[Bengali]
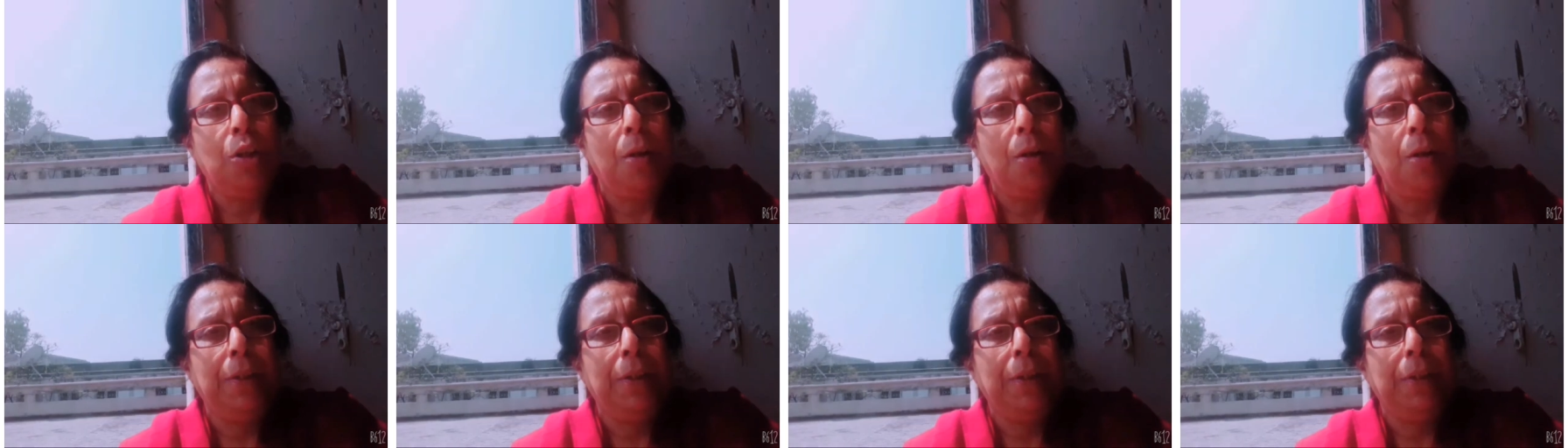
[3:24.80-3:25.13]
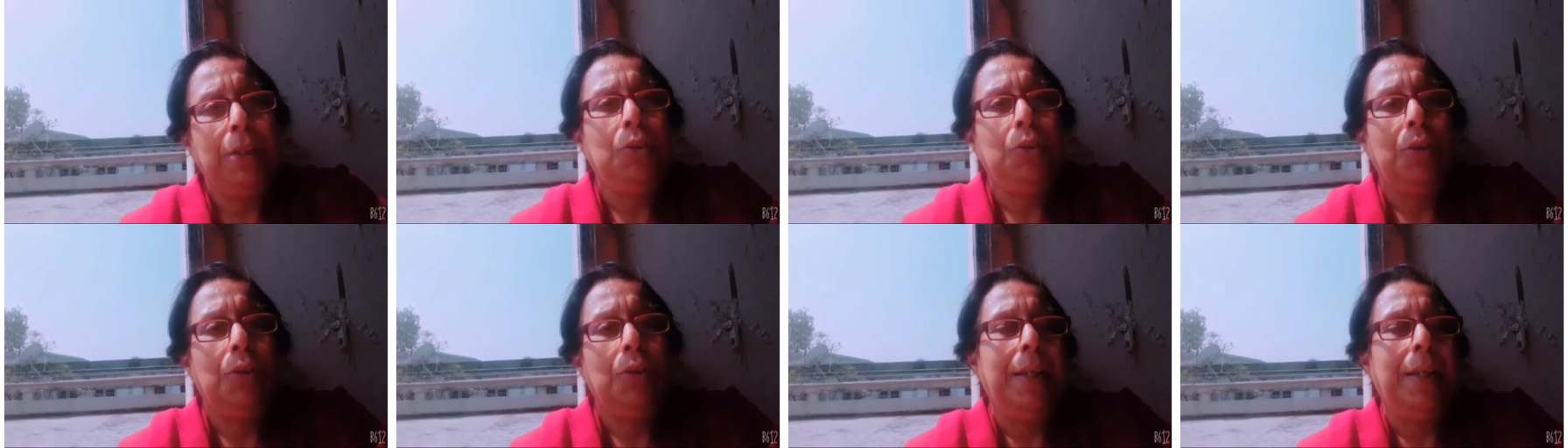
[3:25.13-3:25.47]
সব
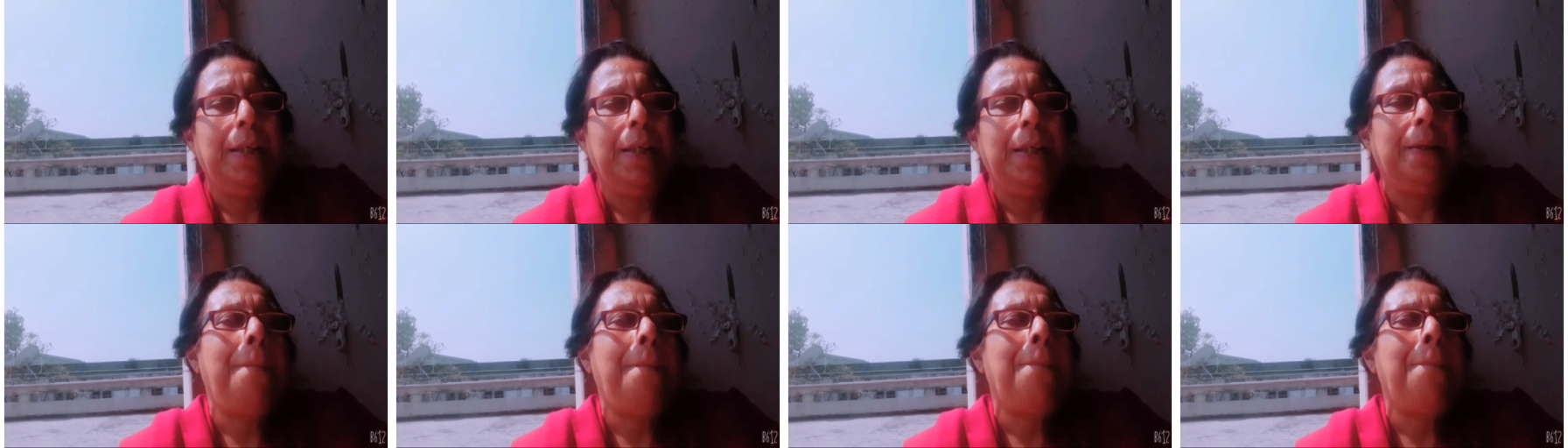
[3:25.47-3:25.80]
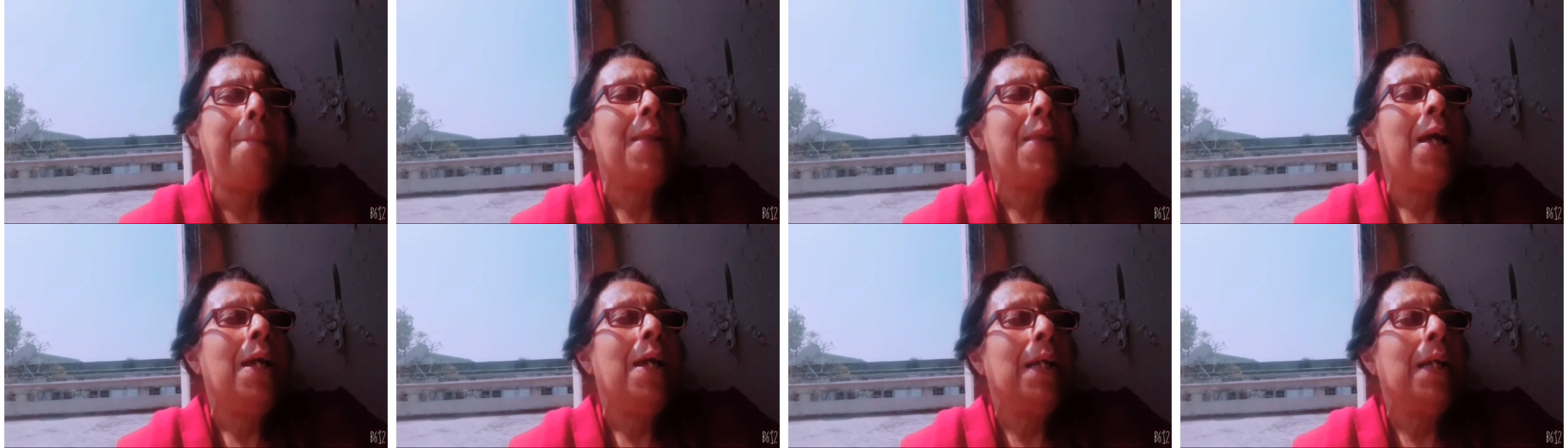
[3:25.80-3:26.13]
কিছুতেই হ্যাঁ
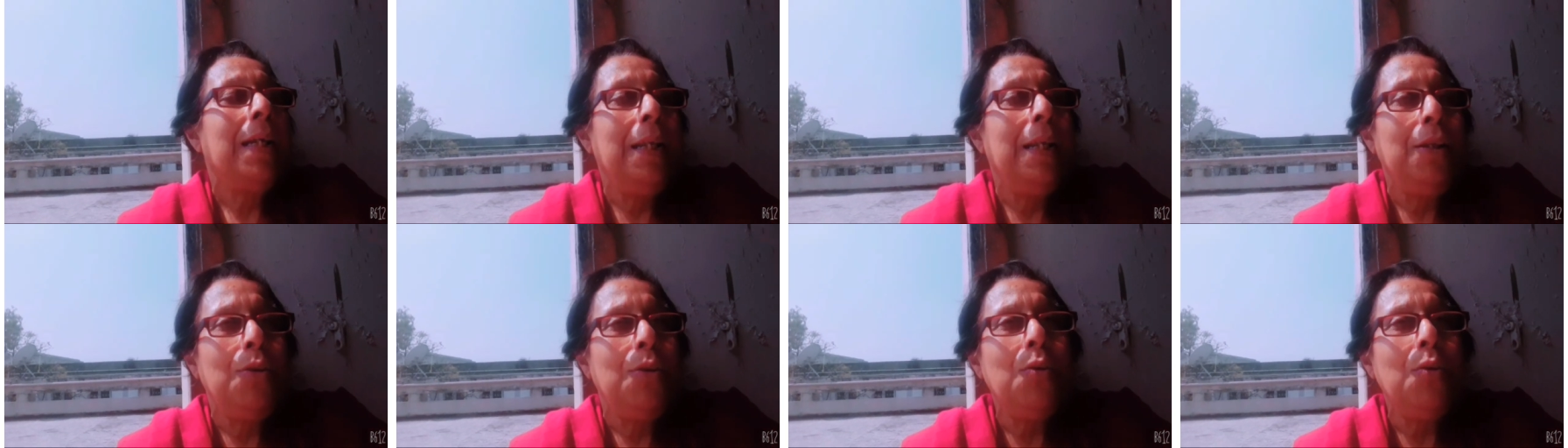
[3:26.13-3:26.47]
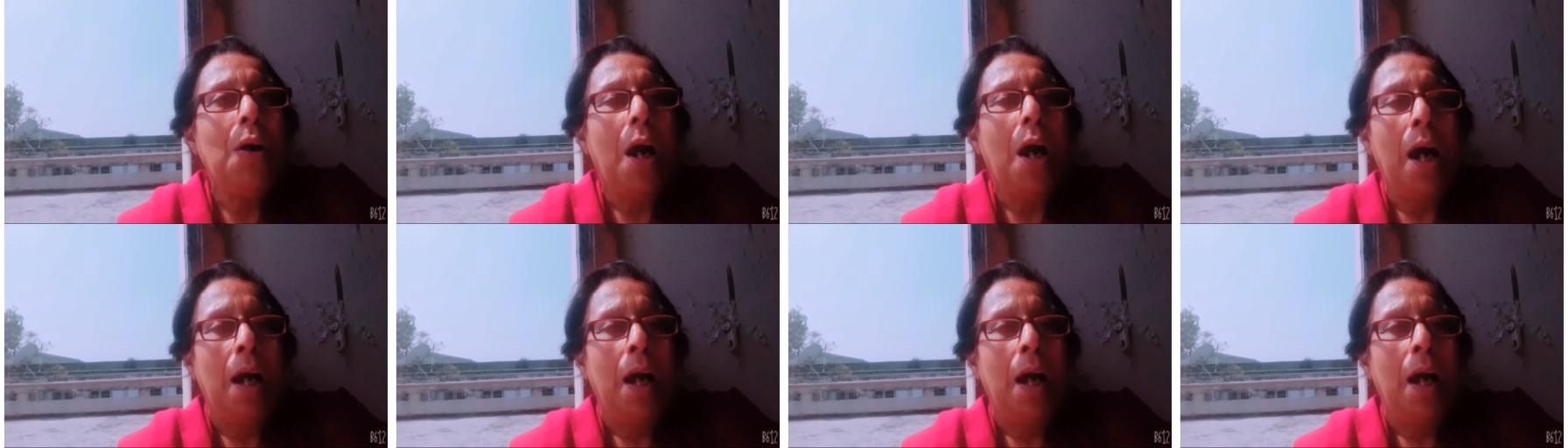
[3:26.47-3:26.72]
কিন্তু